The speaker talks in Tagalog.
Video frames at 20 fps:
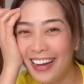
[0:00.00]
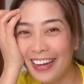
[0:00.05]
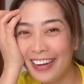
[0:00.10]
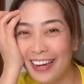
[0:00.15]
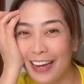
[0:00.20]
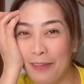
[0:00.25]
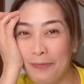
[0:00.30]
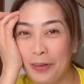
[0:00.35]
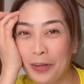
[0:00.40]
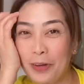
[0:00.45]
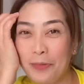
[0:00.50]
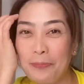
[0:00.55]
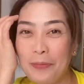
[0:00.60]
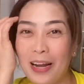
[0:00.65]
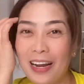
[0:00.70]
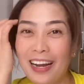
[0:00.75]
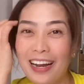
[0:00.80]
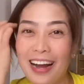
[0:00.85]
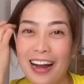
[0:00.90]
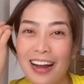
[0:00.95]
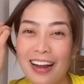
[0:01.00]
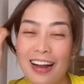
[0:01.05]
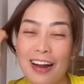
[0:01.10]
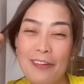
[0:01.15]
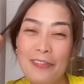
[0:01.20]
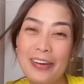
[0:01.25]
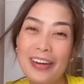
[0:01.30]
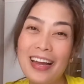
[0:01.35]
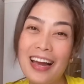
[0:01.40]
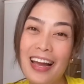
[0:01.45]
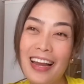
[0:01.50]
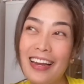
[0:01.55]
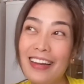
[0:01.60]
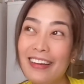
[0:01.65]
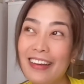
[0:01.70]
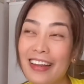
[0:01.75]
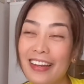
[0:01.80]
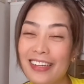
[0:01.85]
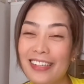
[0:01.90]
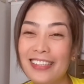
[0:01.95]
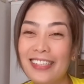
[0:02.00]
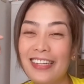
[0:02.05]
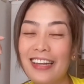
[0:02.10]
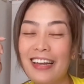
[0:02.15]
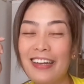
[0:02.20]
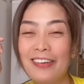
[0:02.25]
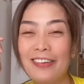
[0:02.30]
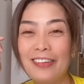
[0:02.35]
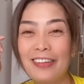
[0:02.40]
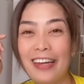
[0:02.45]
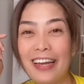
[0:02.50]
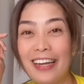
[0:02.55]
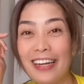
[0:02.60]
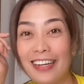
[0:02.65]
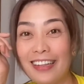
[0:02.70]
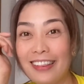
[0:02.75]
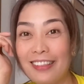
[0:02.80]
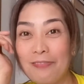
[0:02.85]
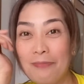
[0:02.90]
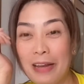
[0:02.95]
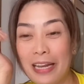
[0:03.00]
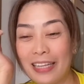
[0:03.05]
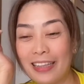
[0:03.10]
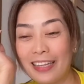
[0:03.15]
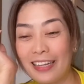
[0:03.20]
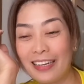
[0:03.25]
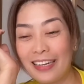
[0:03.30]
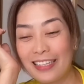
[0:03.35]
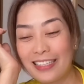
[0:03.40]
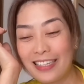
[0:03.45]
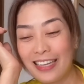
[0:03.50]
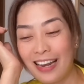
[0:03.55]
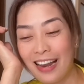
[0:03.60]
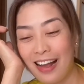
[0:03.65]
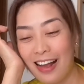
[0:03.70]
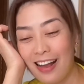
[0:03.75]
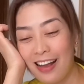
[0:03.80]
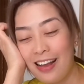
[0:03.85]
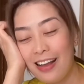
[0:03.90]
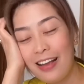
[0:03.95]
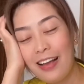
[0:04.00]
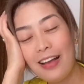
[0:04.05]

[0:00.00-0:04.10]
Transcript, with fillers: ang dami ko pang gagawin. Holiday kasi ngayon, kaya may sila.